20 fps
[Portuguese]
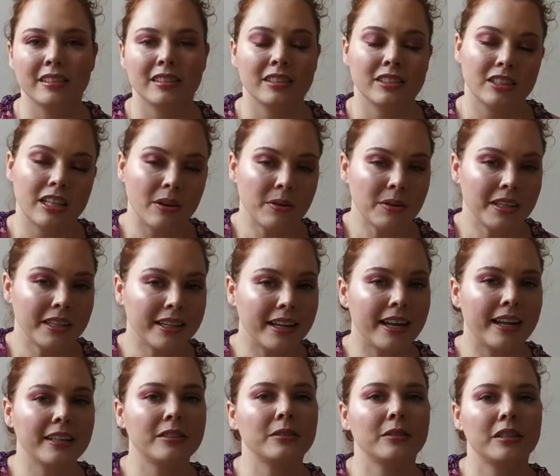Já o
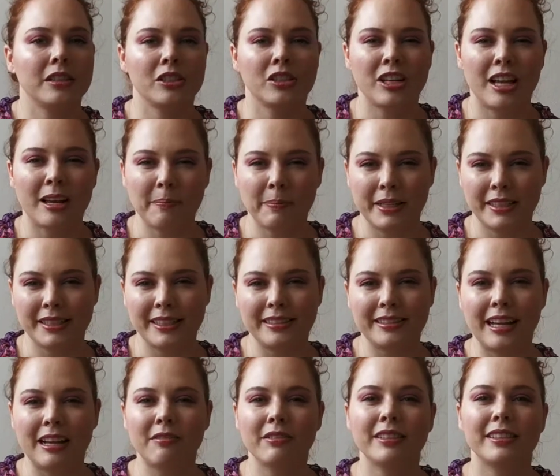Ricardo, que já
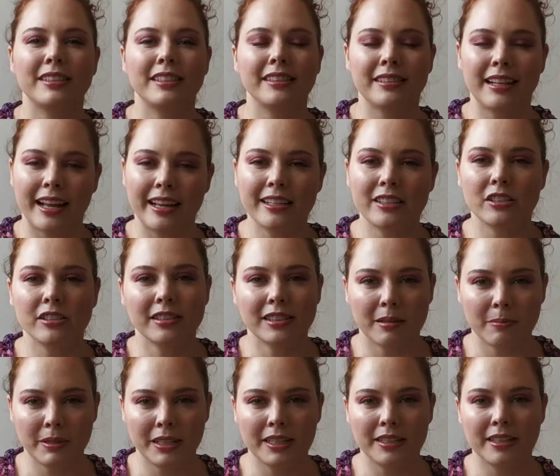apresentava sinais de
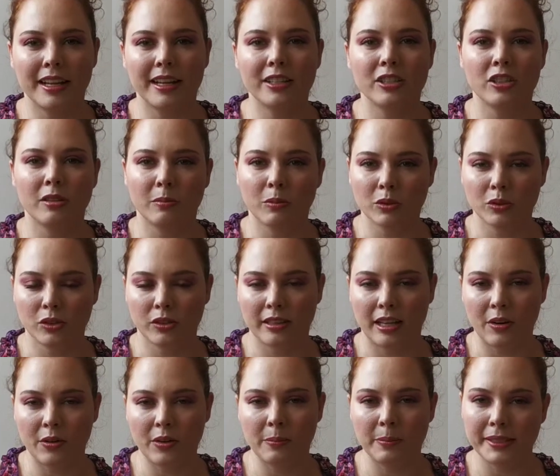instabilidade
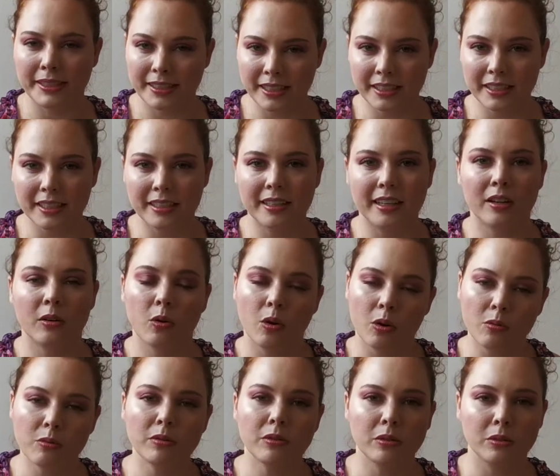emocional e psíquica
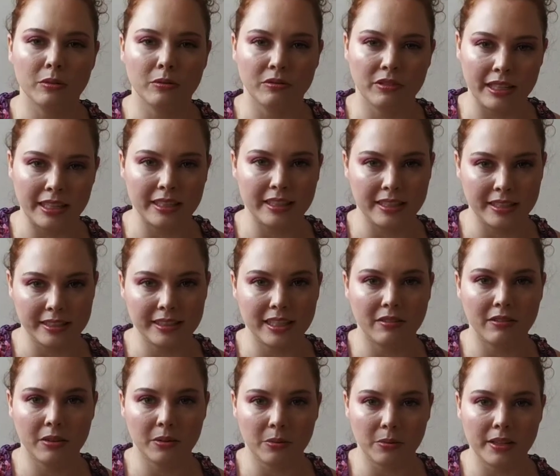quando o Wagner
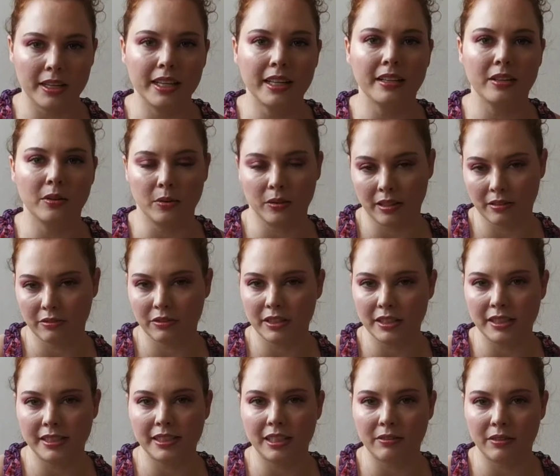estava com ele, quando a
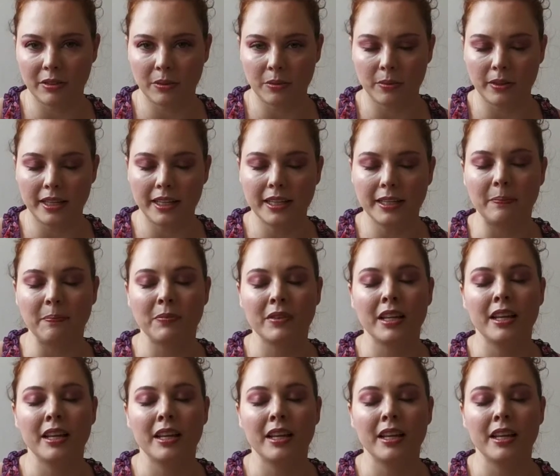Vânia estava com ele,